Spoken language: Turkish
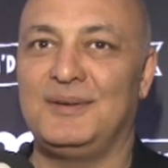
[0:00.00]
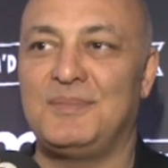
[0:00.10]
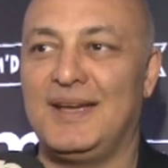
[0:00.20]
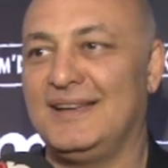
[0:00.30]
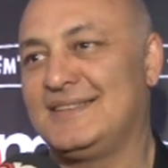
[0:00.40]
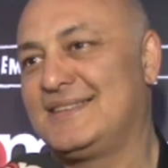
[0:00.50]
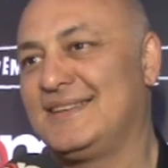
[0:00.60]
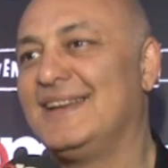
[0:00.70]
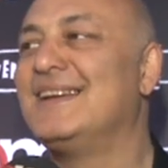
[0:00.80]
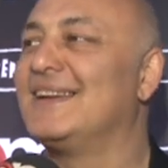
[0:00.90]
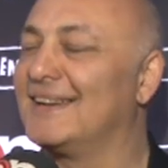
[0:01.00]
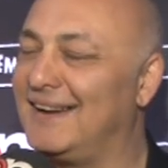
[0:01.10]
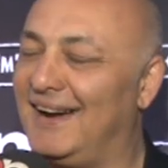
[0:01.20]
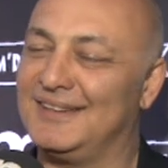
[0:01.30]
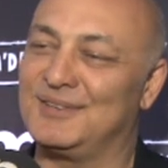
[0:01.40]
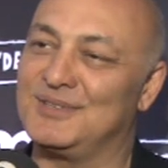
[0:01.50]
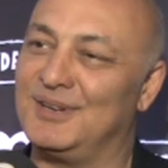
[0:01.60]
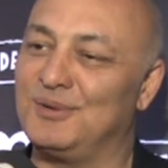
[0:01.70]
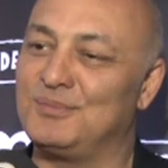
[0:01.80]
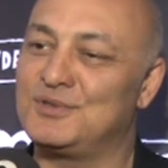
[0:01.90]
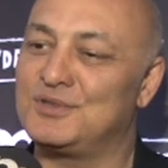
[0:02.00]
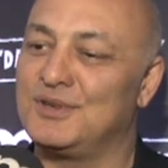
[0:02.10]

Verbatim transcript: beyaz. Gayet güzel olmuş.